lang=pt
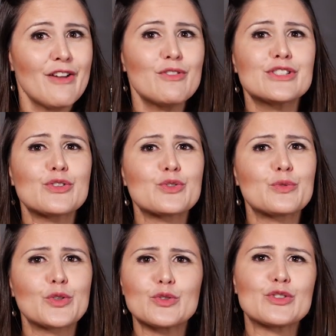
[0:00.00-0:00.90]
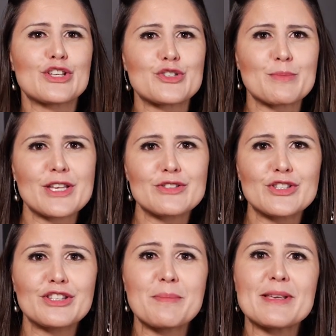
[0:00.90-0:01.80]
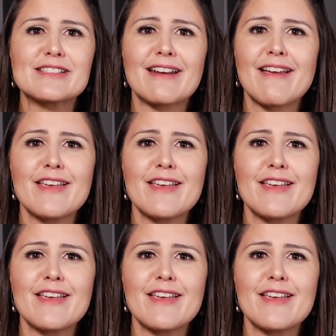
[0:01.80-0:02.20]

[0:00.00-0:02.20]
você usufrui dos rendimentos e também será